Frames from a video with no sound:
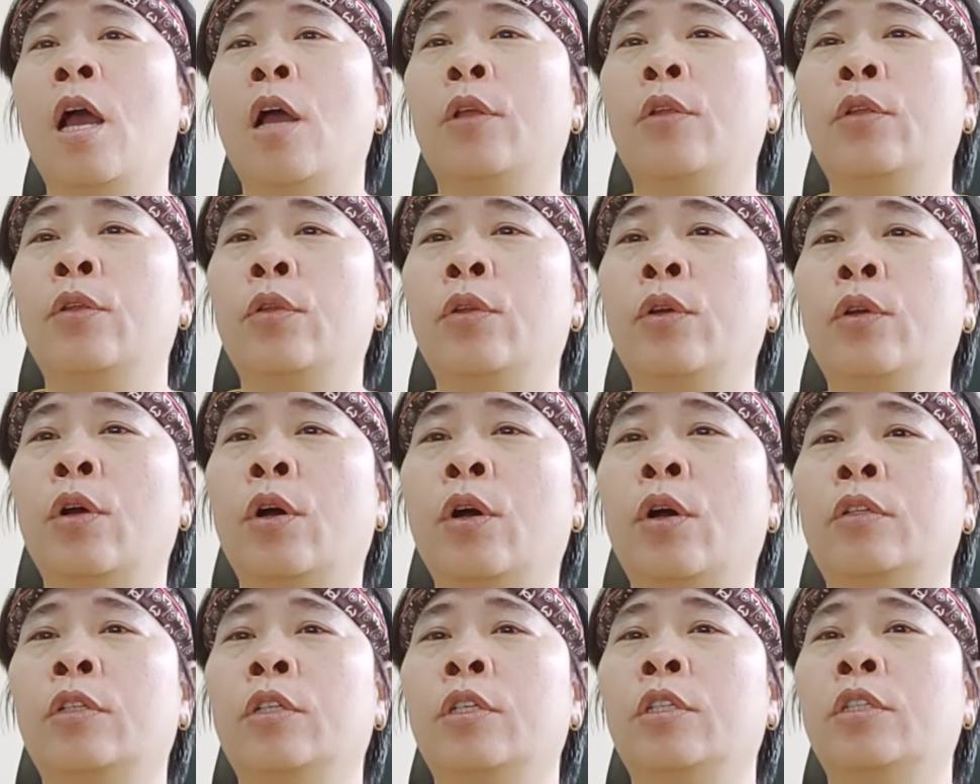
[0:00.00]
do
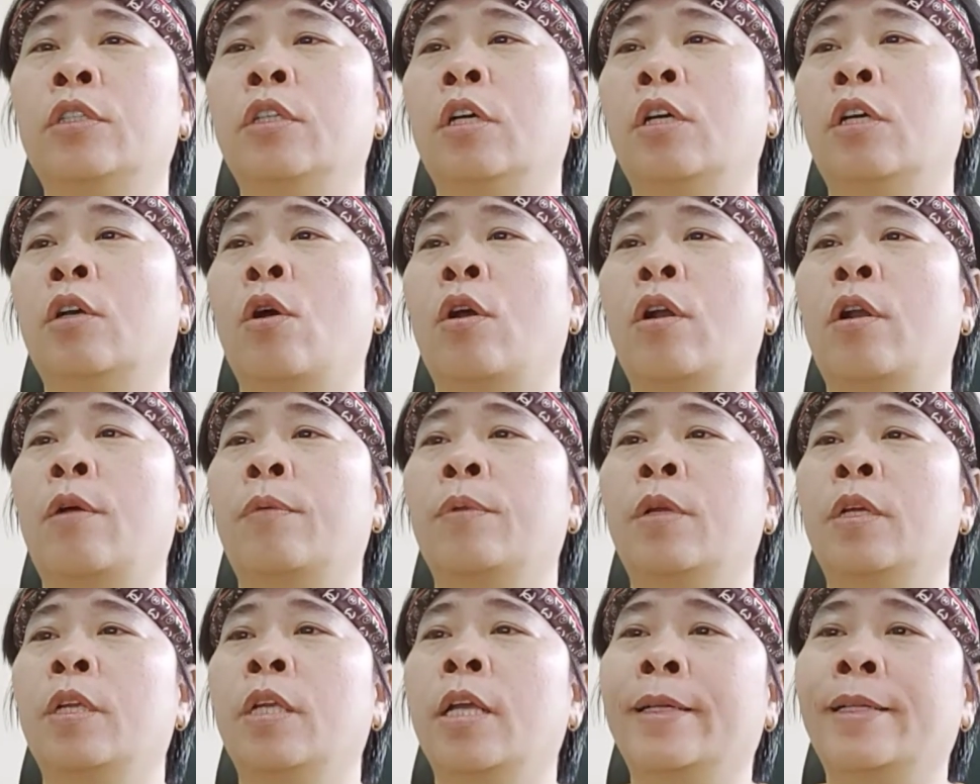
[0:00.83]
Thường trực Hội đồng
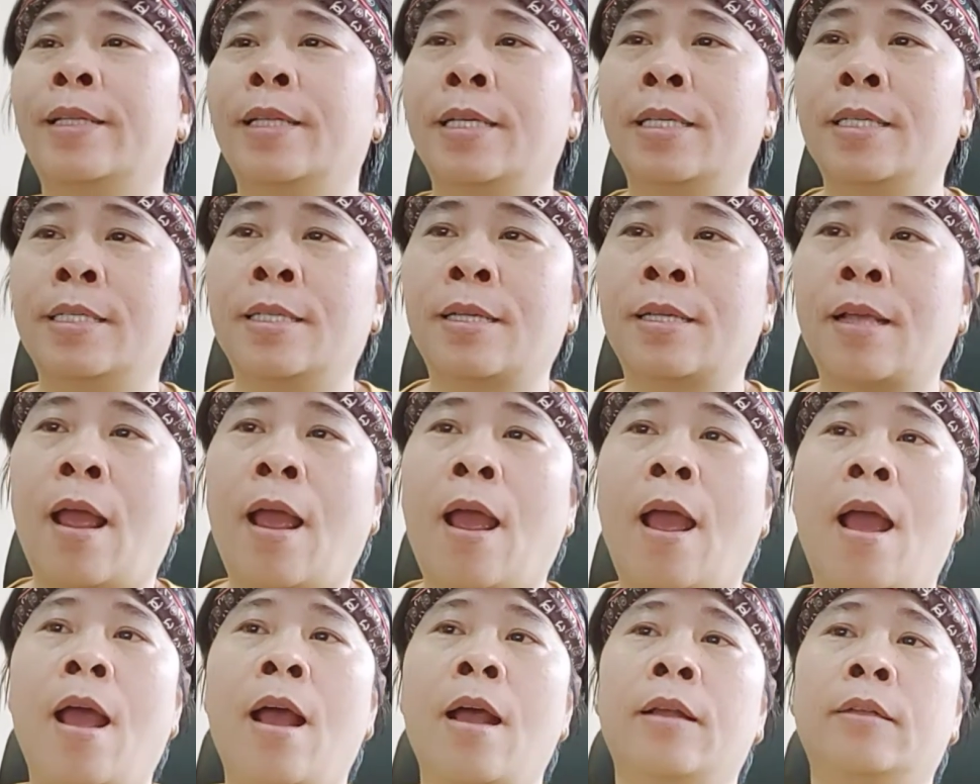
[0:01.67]
Nhân dân, thị
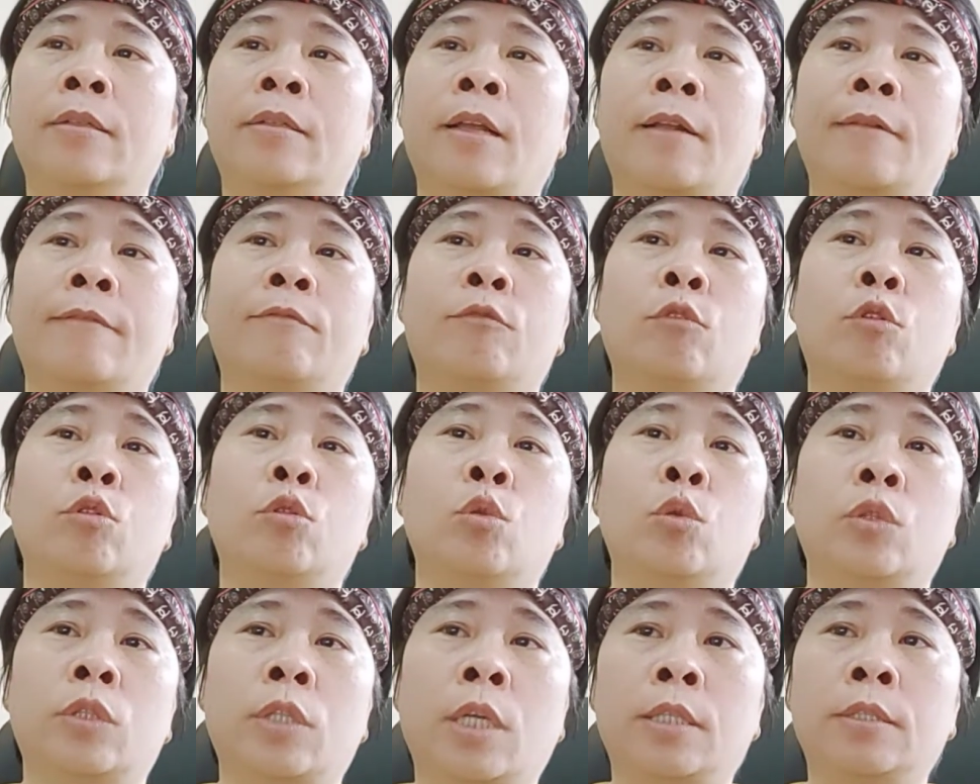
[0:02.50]
xã, thành phố
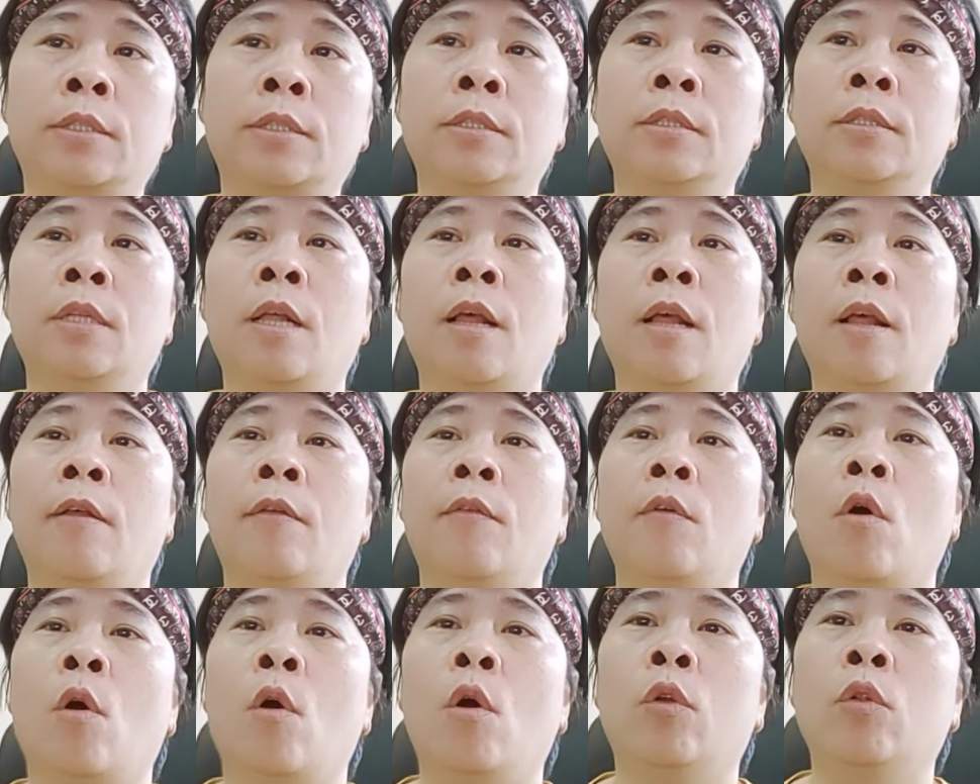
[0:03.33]
thuộc tỉnh, thành
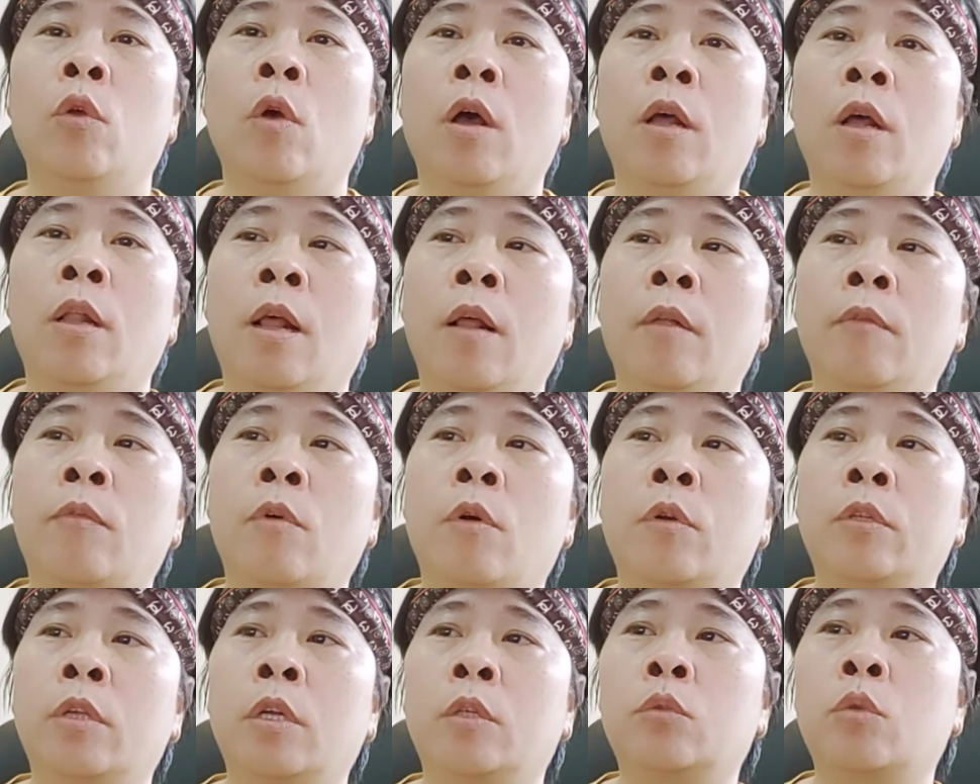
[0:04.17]
phố thuộc thành
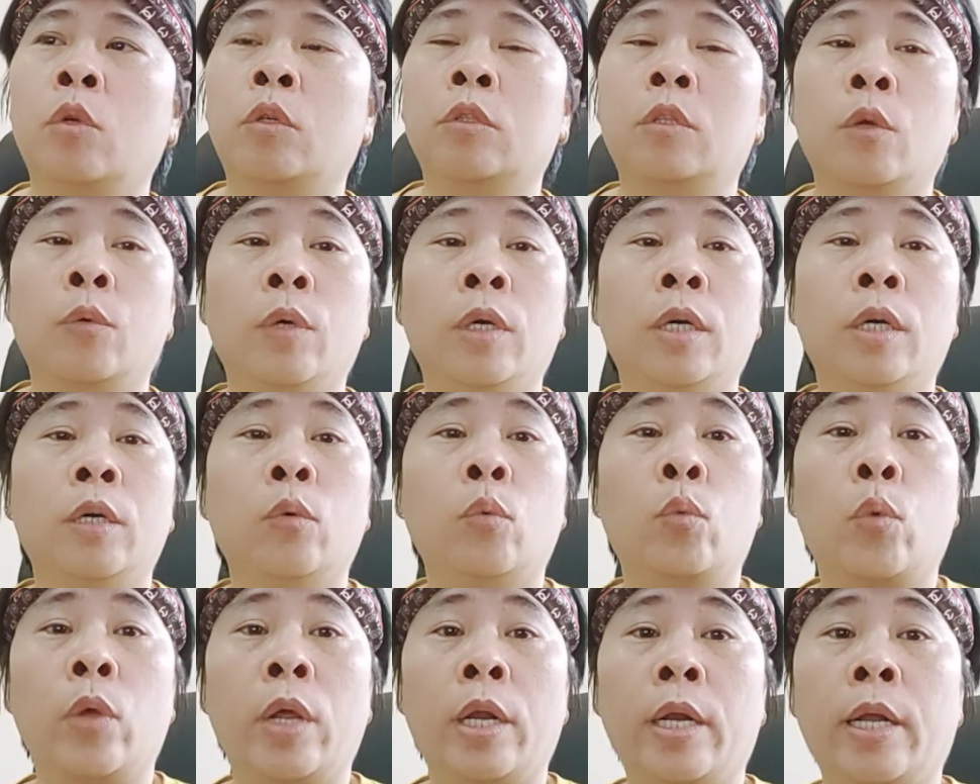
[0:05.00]
phố trực thuộc Trung
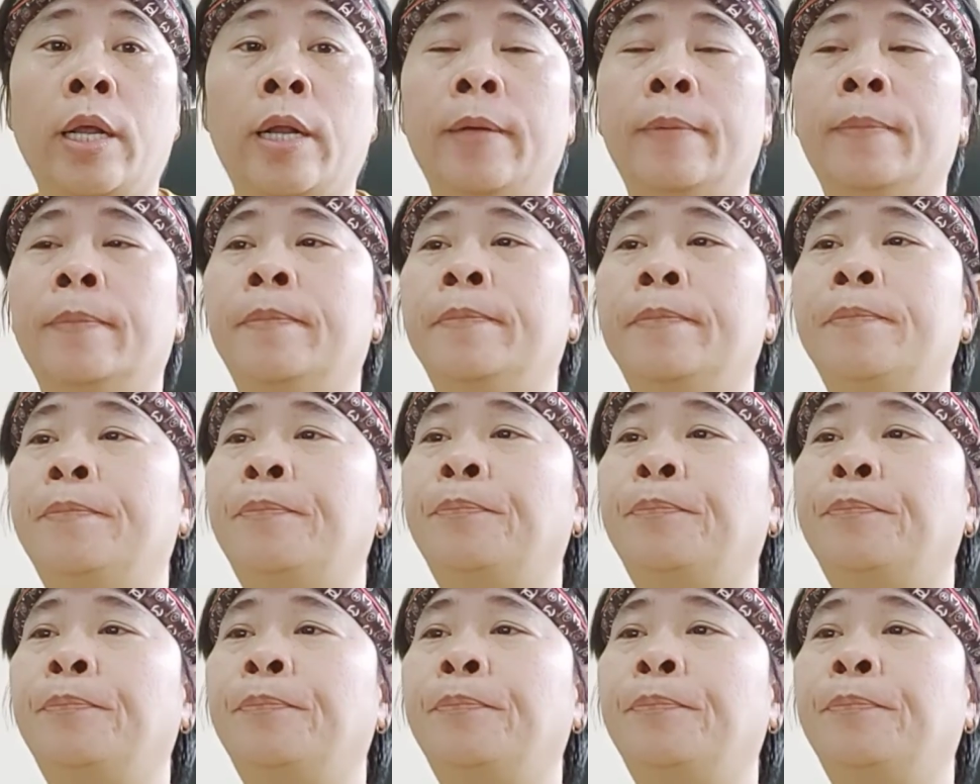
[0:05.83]
ương quyết định.